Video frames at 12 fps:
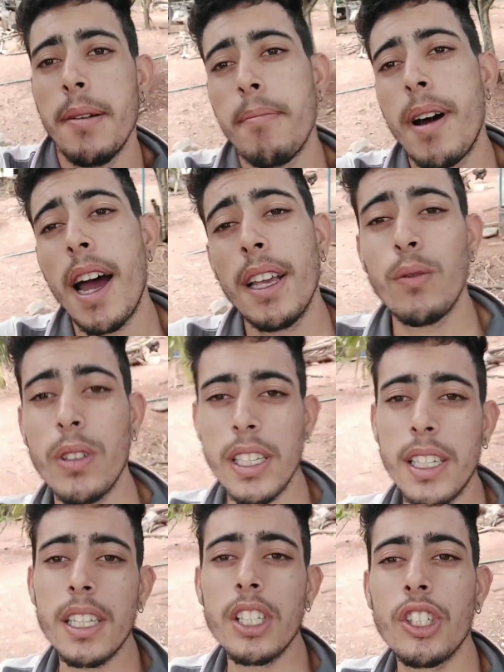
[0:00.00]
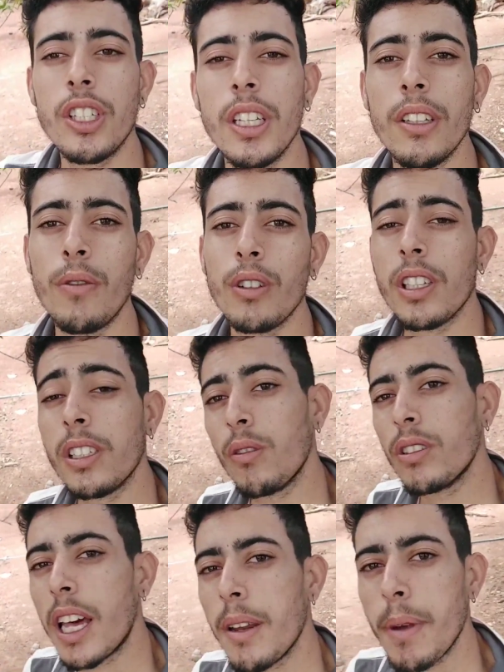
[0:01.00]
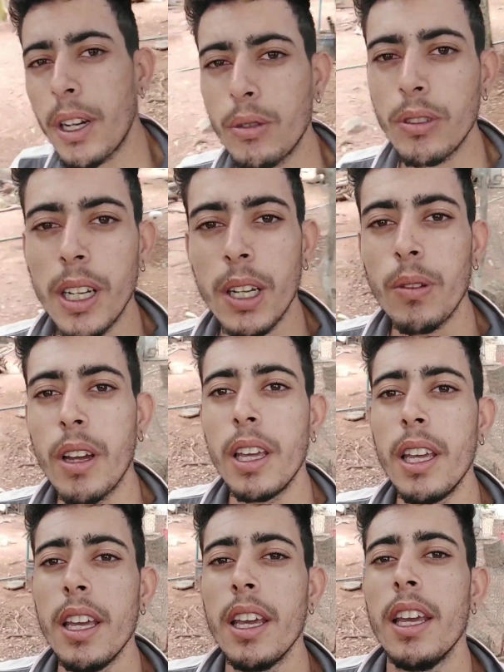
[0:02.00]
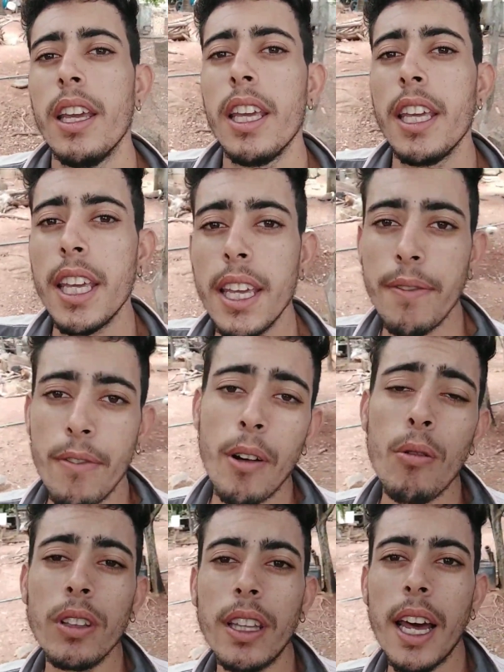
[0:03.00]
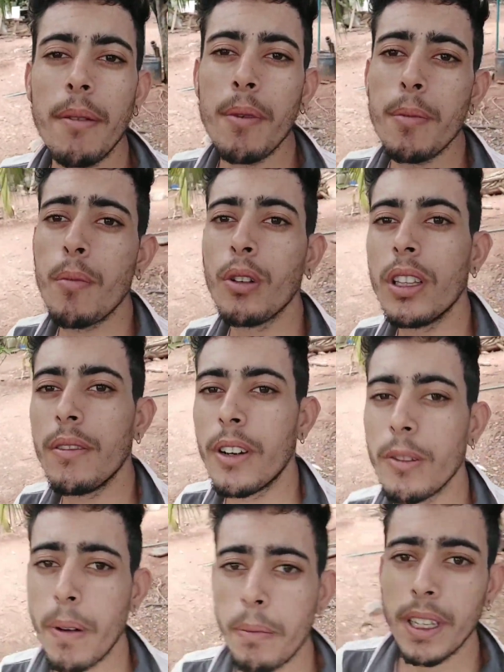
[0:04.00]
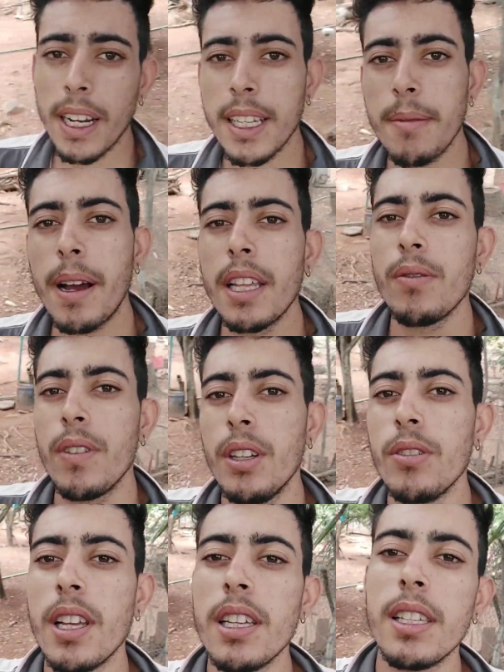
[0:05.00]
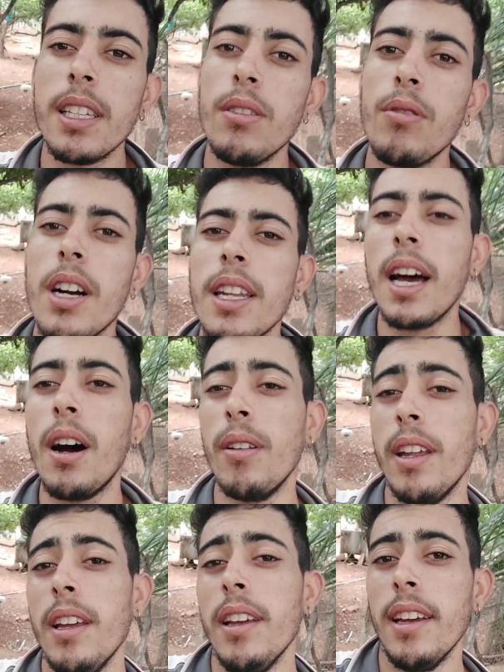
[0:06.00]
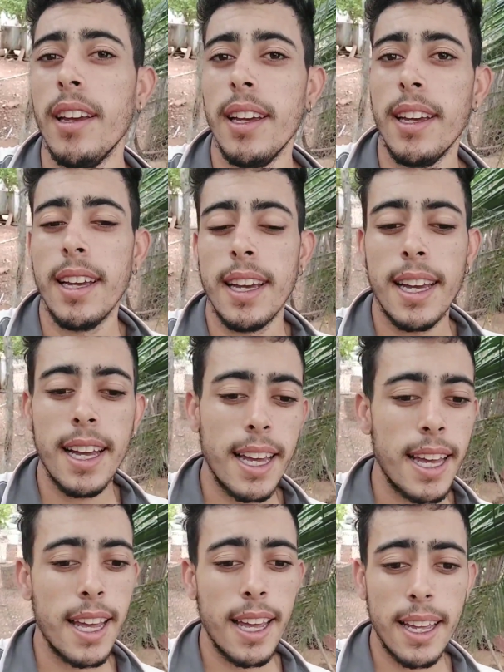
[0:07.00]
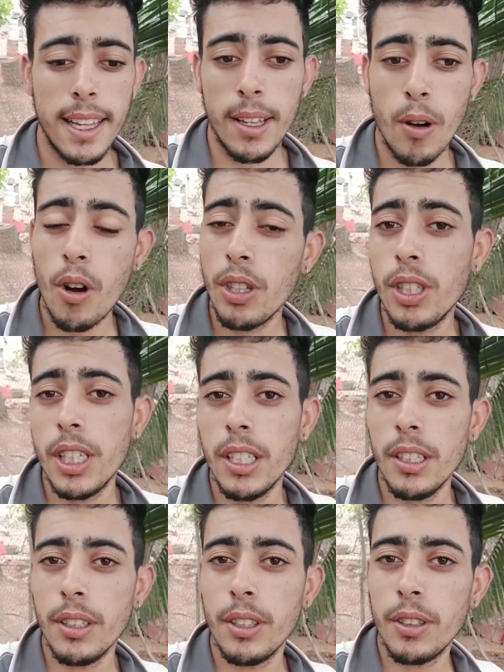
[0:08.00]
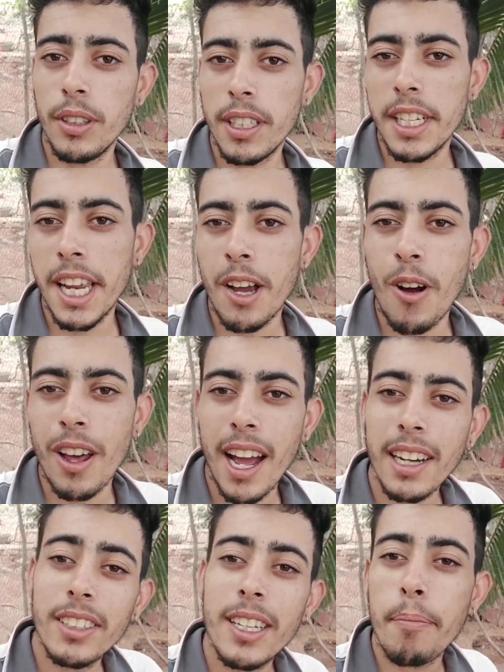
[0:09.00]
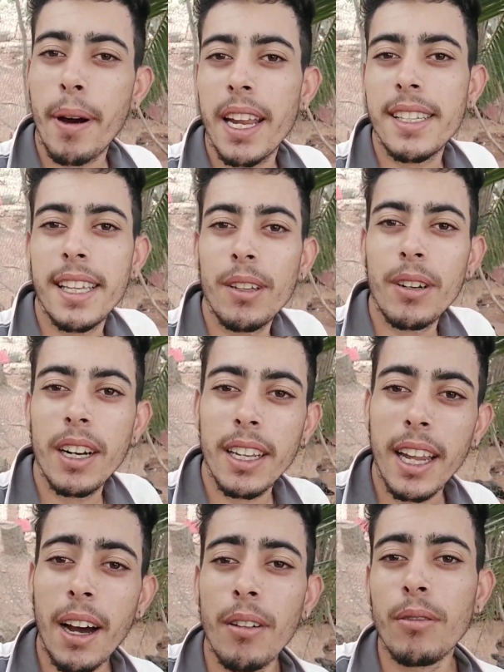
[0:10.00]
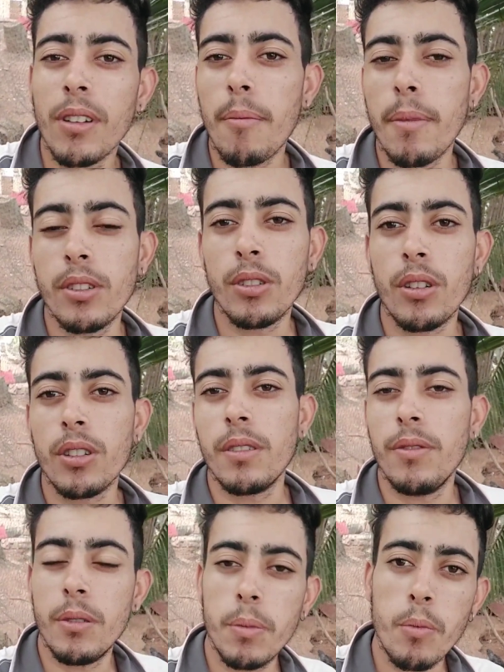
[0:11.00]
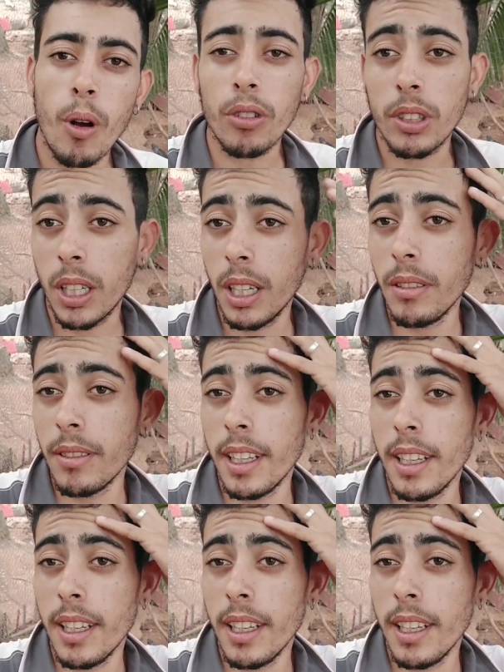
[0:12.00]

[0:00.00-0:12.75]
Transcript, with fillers: Mas vocês assistindo, vocês vão estarem me ajudando aí e vão estarem me motivando para me trazer mais vídeos assim no canal, né? É, hoje criei coragem de aparecer no canal, nunca mais eu trouxe vídeo me mostrando,